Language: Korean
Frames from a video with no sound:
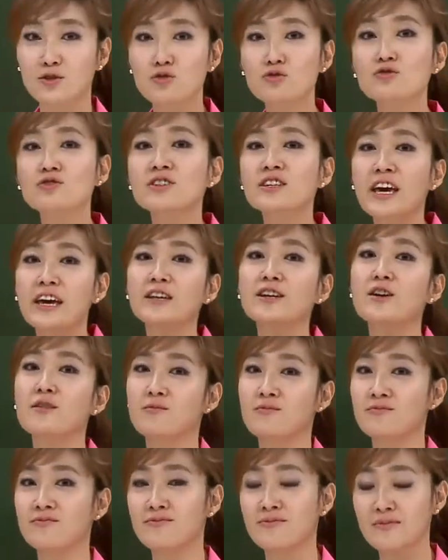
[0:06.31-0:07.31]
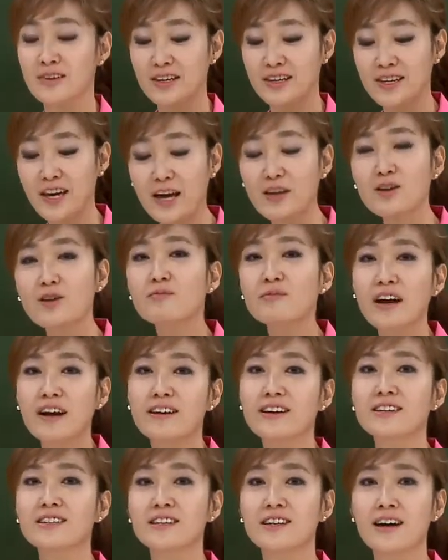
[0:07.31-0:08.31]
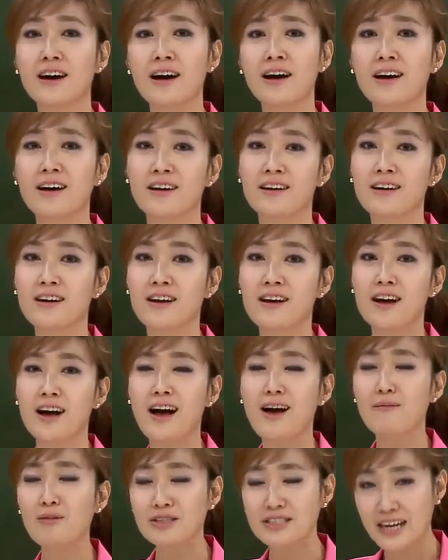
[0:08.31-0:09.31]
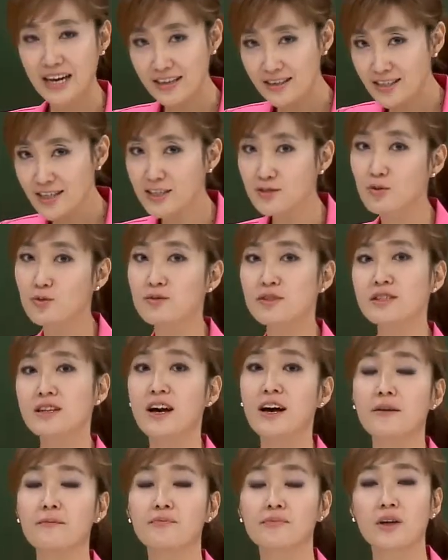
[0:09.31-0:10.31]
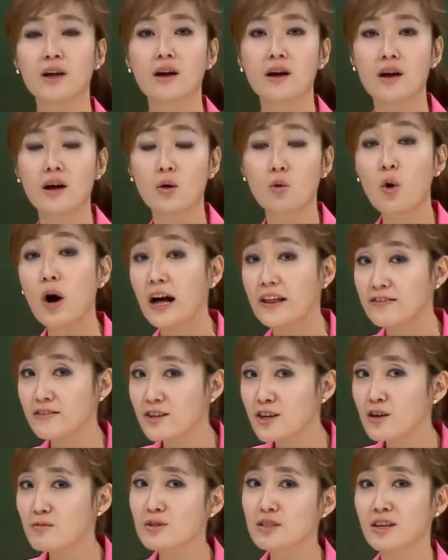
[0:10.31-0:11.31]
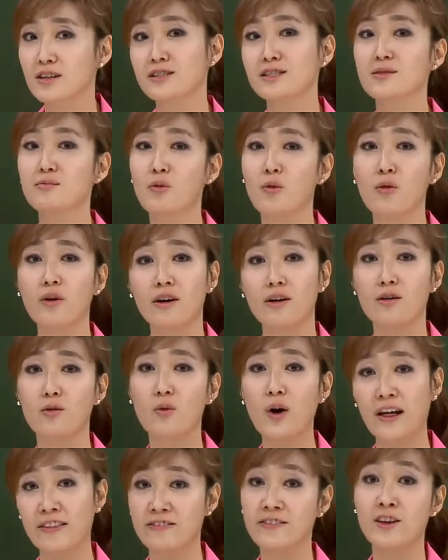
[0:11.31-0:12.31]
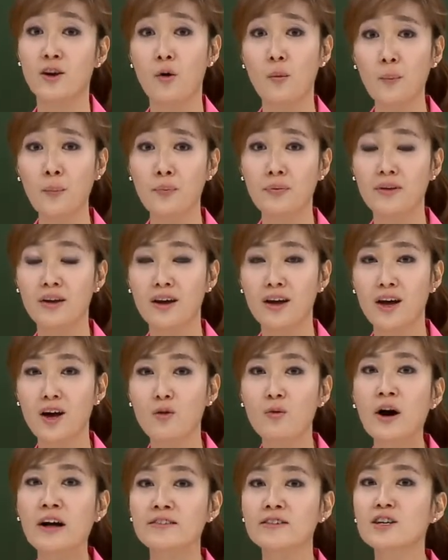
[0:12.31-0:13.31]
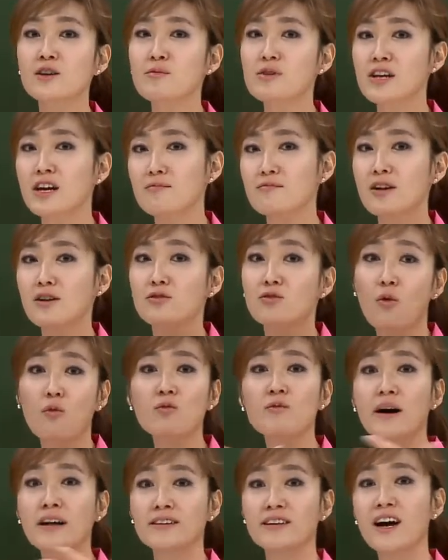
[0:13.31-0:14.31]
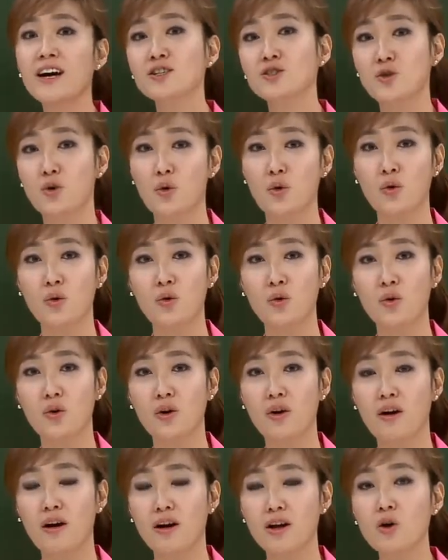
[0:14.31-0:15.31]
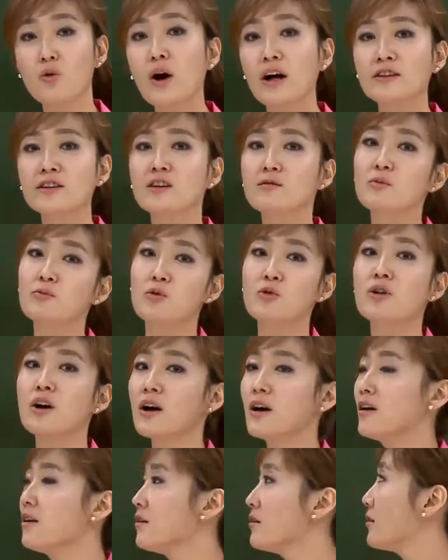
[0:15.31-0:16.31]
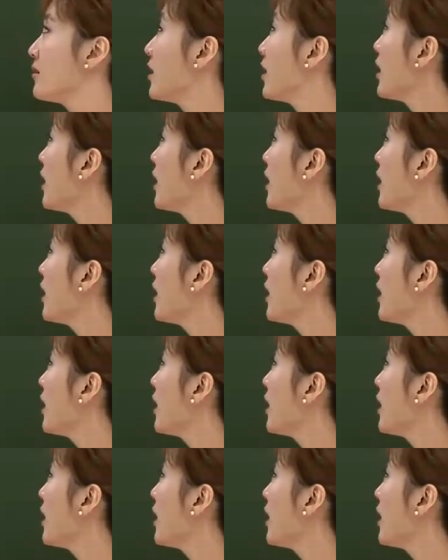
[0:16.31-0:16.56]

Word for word: 수능 개념, 개념 단계니까 한번 천천히 봅시다. 관념이 대체 뭐예요? 관념? 관념이라는 말 너무 많이 하죠. 관념이 뭘까요?